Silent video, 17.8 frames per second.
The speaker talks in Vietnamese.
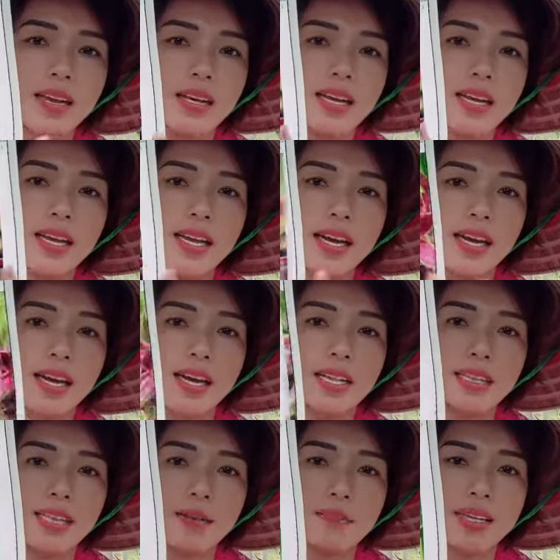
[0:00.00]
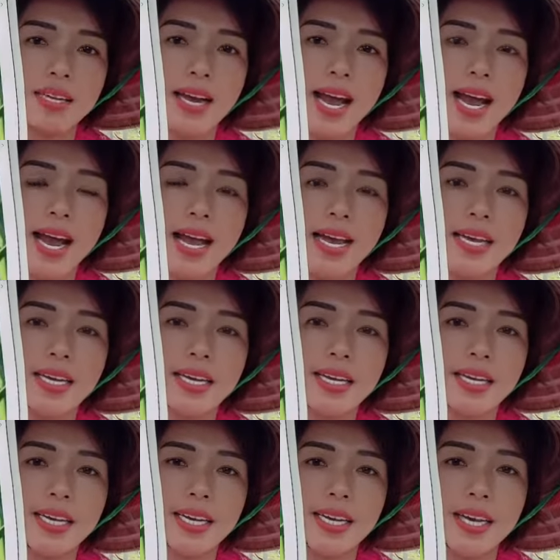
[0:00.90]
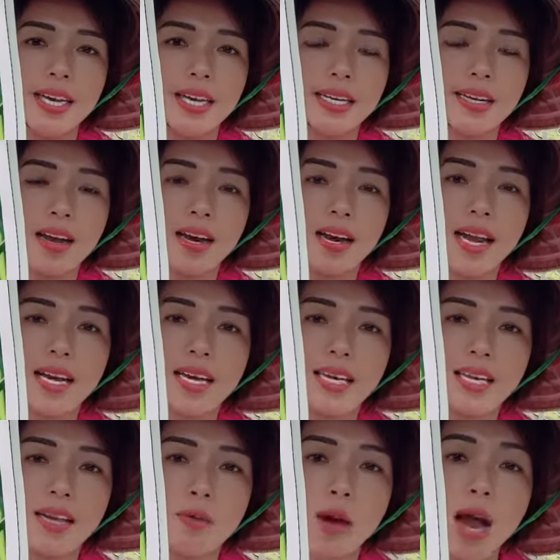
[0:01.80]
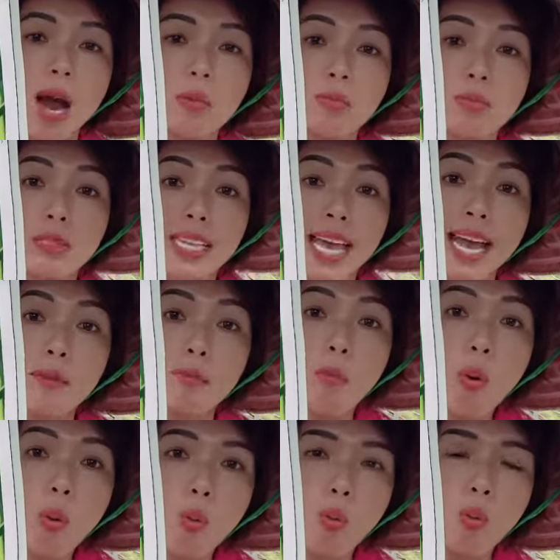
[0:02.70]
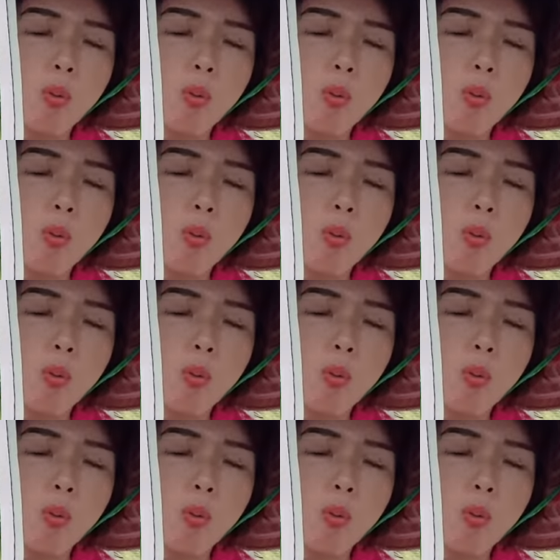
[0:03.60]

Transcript: Cái à, tép thứ hai đó là cái dòng hồng thác mu.